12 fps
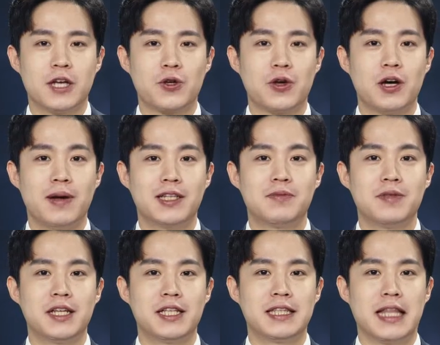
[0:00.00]
저희가
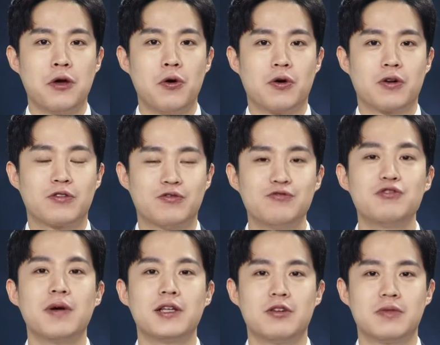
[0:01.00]
말씀드린 내용
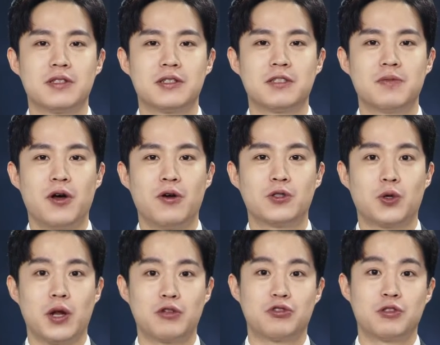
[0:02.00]
궁금한 점 있으시면
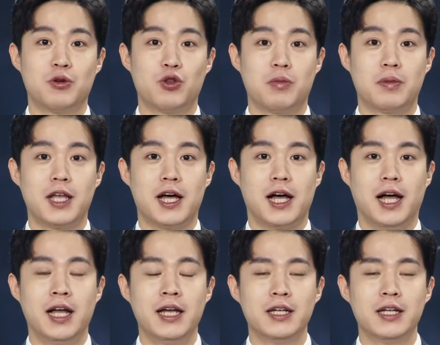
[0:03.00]
전화 주시면 됩니다.